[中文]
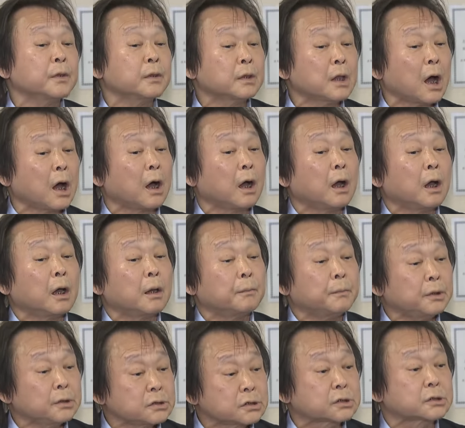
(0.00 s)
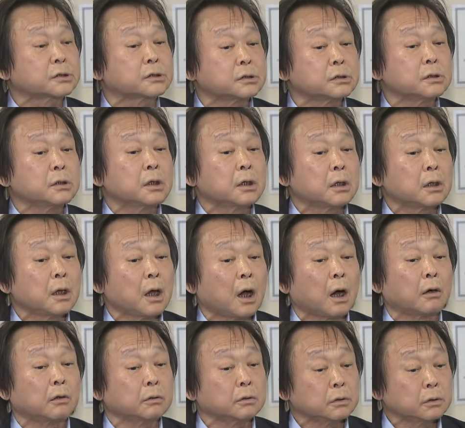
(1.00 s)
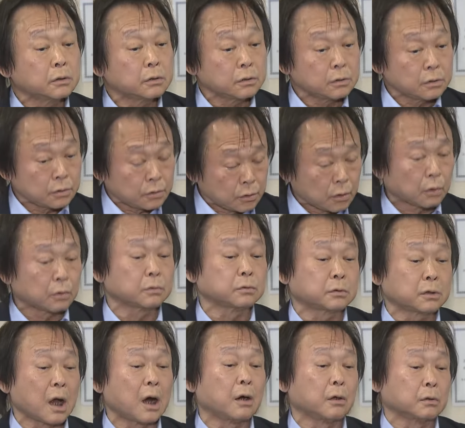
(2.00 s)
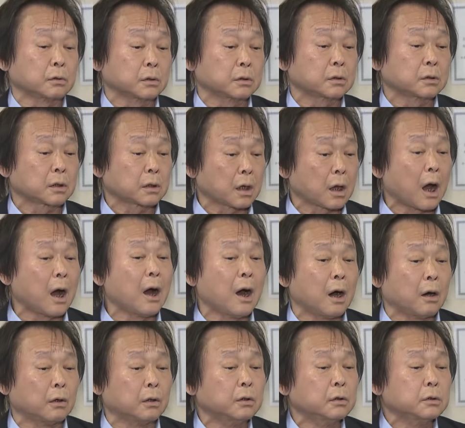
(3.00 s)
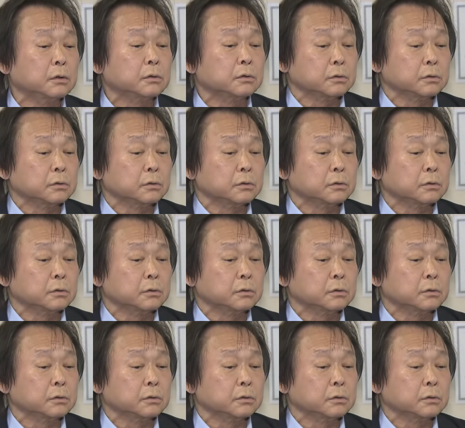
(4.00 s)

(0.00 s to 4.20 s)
那名词要用到刚好。